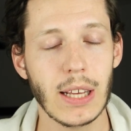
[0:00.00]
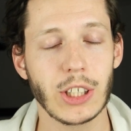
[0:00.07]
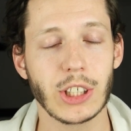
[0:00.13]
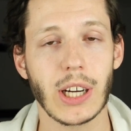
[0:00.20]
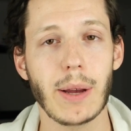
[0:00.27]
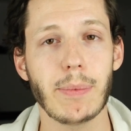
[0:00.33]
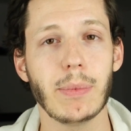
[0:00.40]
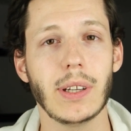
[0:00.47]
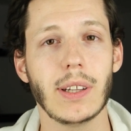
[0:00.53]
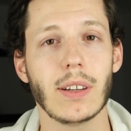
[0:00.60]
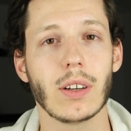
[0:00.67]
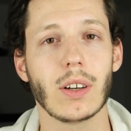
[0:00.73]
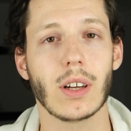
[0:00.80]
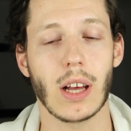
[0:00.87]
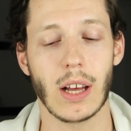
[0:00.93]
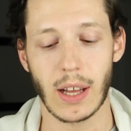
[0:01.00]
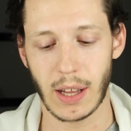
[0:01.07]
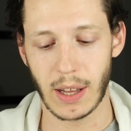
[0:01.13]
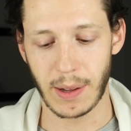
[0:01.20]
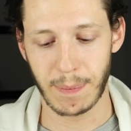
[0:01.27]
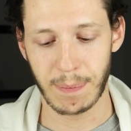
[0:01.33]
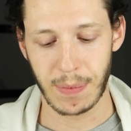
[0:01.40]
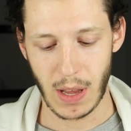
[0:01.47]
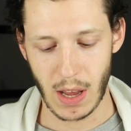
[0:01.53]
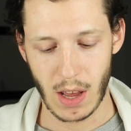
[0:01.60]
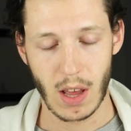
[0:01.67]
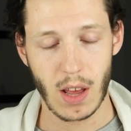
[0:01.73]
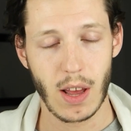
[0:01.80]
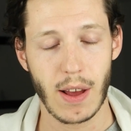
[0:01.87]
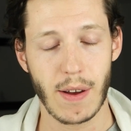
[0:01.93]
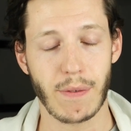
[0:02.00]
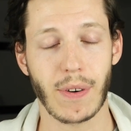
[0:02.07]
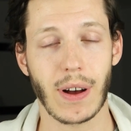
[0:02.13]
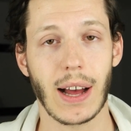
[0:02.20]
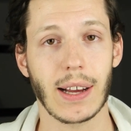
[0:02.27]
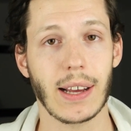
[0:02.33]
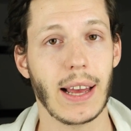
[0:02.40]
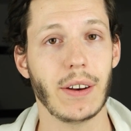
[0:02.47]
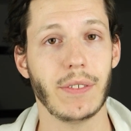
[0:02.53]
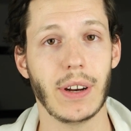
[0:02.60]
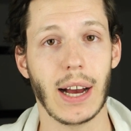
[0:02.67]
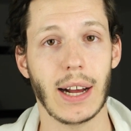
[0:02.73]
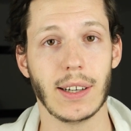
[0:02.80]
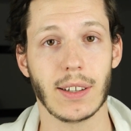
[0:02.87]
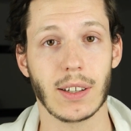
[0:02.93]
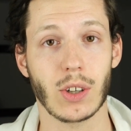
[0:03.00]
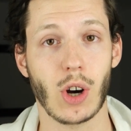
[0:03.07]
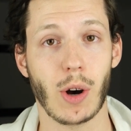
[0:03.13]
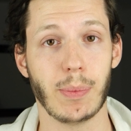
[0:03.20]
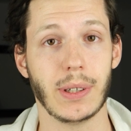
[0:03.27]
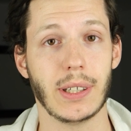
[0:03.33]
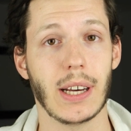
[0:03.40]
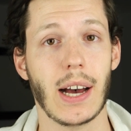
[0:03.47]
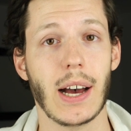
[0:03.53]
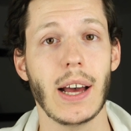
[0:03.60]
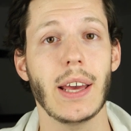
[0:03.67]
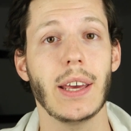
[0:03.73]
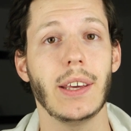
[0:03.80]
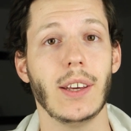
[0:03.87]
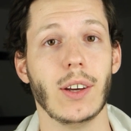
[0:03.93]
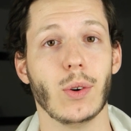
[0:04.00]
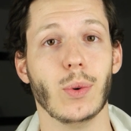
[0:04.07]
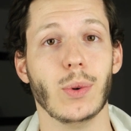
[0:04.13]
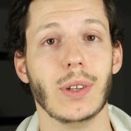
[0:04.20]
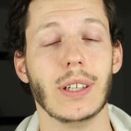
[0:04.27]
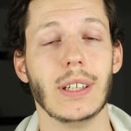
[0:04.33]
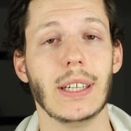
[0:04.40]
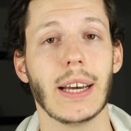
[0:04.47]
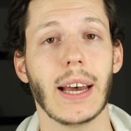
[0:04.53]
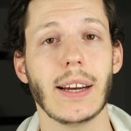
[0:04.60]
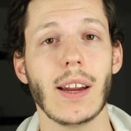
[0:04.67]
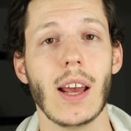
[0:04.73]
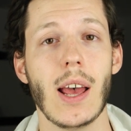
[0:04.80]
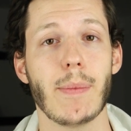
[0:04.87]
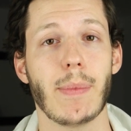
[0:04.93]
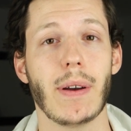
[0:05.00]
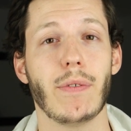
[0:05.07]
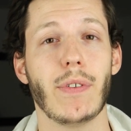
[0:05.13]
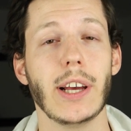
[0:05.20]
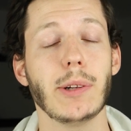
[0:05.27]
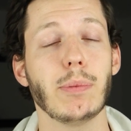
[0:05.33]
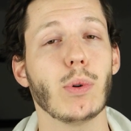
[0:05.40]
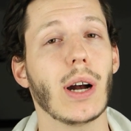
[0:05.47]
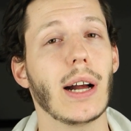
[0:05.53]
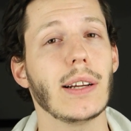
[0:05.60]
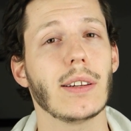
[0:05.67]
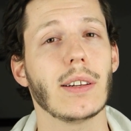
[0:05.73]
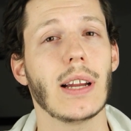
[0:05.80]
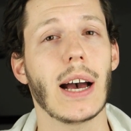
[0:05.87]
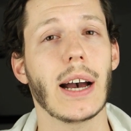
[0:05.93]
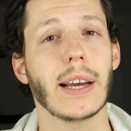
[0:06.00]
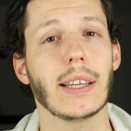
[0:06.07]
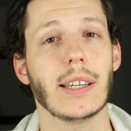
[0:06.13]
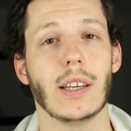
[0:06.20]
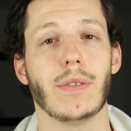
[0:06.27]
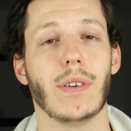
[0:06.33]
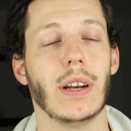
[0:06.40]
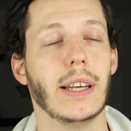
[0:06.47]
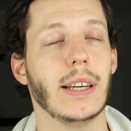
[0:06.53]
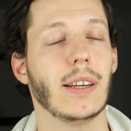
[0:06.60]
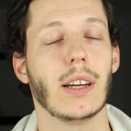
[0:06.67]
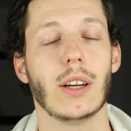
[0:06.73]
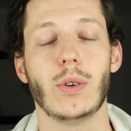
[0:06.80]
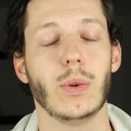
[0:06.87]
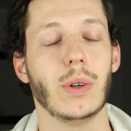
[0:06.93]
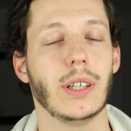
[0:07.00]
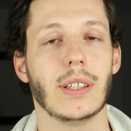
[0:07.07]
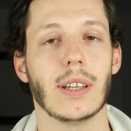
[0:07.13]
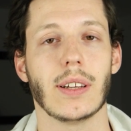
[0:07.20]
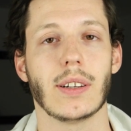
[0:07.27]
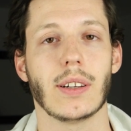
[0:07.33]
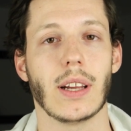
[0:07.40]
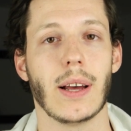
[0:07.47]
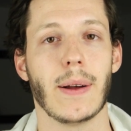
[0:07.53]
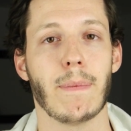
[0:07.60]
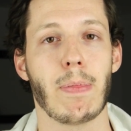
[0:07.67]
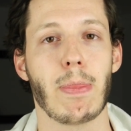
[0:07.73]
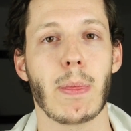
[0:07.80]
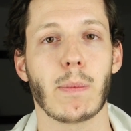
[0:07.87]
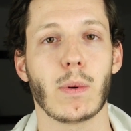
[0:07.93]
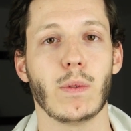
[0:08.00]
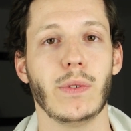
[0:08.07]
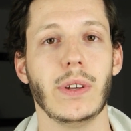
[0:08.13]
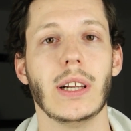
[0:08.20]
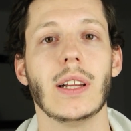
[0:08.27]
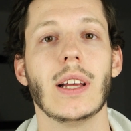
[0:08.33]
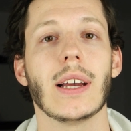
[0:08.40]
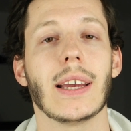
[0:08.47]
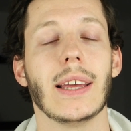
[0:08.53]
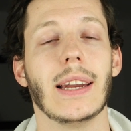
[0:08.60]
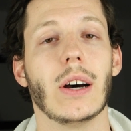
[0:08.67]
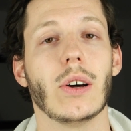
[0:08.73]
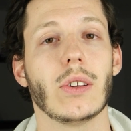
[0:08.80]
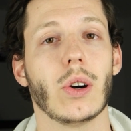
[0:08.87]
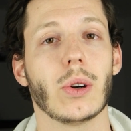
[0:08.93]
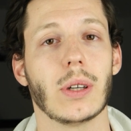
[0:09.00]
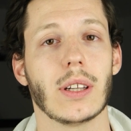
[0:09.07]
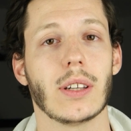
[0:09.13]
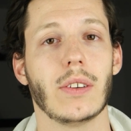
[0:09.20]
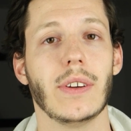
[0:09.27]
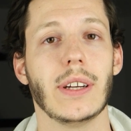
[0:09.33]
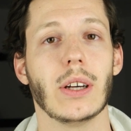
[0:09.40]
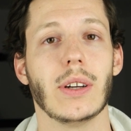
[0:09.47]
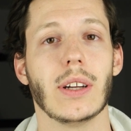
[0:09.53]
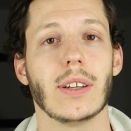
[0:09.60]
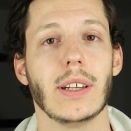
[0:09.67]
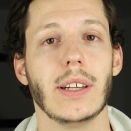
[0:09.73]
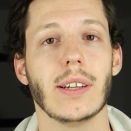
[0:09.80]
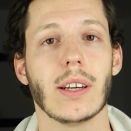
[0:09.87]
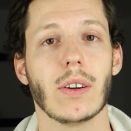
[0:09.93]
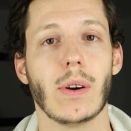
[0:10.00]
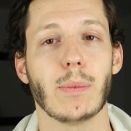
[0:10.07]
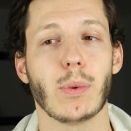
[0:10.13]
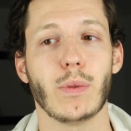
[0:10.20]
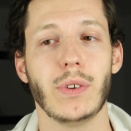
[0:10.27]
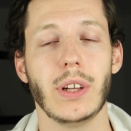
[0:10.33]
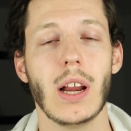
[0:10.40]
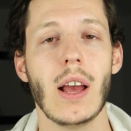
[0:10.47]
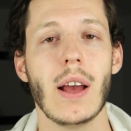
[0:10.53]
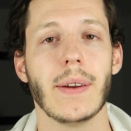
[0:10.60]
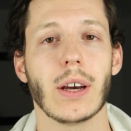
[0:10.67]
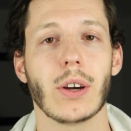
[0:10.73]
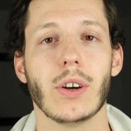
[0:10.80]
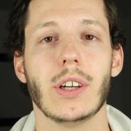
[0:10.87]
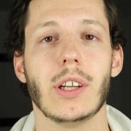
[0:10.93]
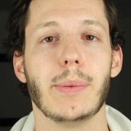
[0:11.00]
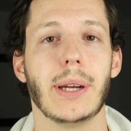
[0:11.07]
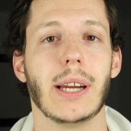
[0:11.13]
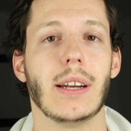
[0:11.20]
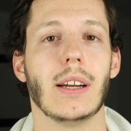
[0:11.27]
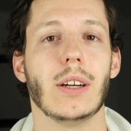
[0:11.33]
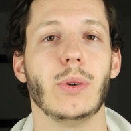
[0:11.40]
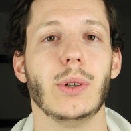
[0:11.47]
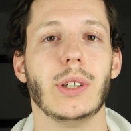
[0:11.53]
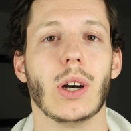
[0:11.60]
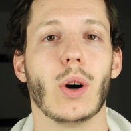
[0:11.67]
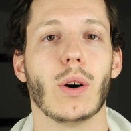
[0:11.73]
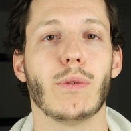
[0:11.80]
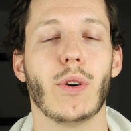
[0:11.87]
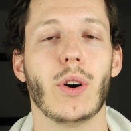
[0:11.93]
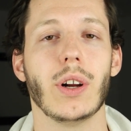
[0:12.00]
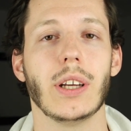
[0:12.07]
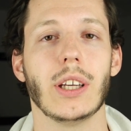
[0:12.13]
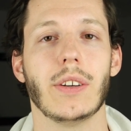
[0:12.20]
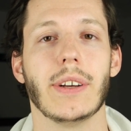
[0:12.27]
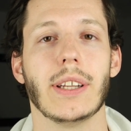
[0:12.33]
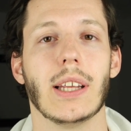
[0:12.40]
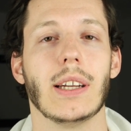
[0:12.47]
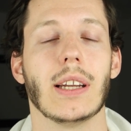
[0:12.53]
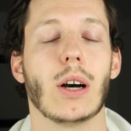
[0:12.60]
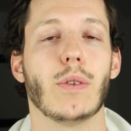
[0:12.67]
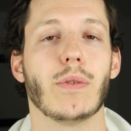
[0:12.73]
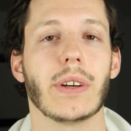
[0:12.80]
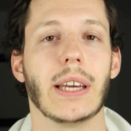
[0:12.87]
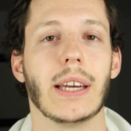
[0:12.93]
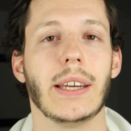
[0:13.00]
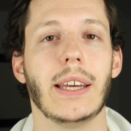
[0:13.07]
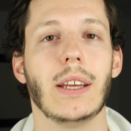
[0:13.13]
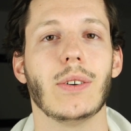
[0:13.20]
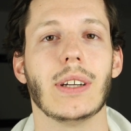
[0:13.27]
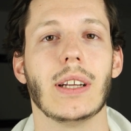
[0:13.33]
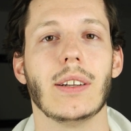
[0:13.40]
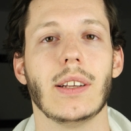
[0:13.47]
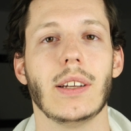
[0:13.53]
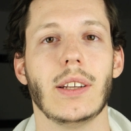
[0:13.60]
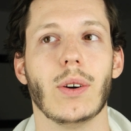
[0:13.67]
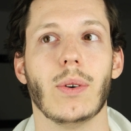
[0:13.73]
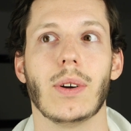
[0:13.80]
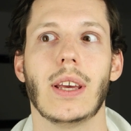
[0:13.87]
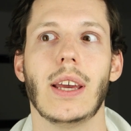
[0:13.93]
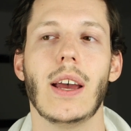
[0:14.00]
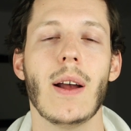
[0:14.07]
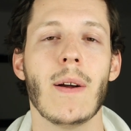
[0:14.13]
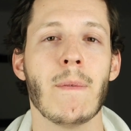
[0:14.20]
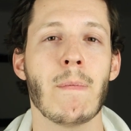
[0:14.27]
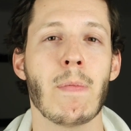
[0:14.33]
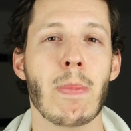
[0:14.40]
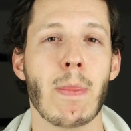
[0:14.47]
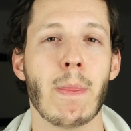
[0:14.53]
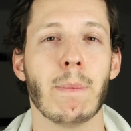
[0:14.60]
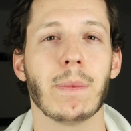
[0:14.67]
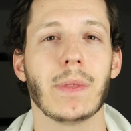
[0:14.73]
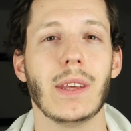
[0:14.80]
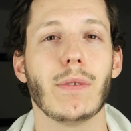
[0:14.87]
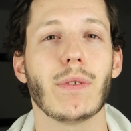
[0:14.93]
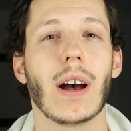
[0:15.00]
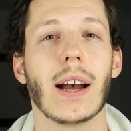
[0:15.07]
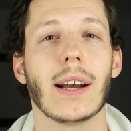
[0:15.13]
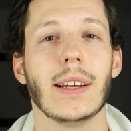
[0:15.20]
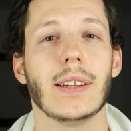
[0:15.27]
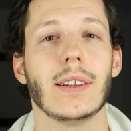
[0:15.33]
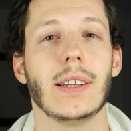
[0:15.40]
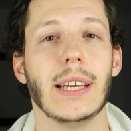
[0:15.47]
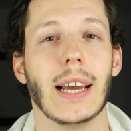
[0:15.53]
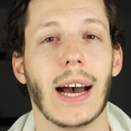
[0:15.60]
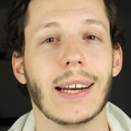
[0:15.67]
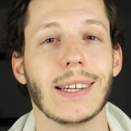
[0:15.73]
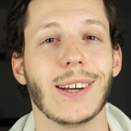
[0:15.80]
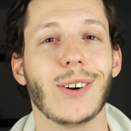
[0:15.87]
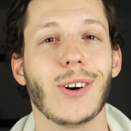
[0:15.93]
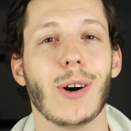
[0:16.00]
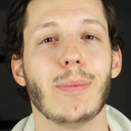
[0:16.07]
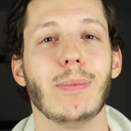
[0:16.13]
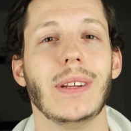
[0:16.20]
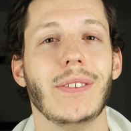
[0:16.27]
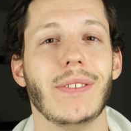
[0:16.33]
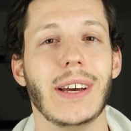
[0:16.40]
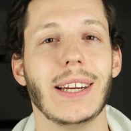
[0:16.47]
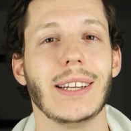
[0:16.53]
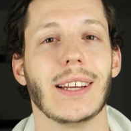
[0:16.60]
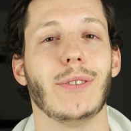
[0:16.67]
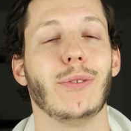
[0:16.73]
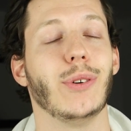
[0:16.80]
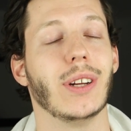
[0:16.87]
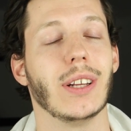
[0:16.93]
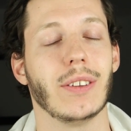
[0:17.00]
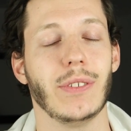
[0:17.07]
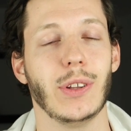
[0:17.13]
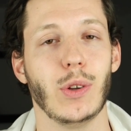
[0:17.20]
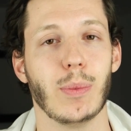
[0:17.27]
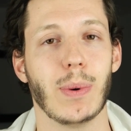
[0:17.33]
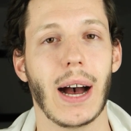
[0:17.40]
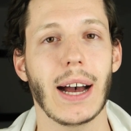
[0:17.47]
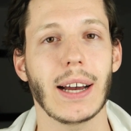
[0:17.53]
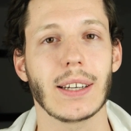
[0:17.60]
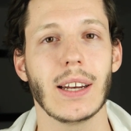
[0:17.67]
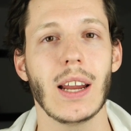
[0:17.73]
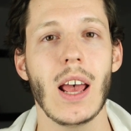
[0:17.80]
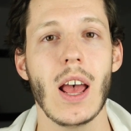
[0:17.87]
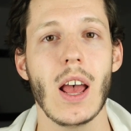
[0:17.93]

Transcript: Schreib mir diese äh, Frage entweder als Kommentar hier unten direkt bei Facebook als Nachricht. Ich verlinke natürlich das ähm, Profil, genauso auch das Twitter und das Instagram-Profil. Da könnt ihr mir dann natürlich auch folgen. Ich werde dann darauf reagieren und dann seht ihr, okay, hm, die Frage ist hier angekommen, die werde ich dann für das Video beachten.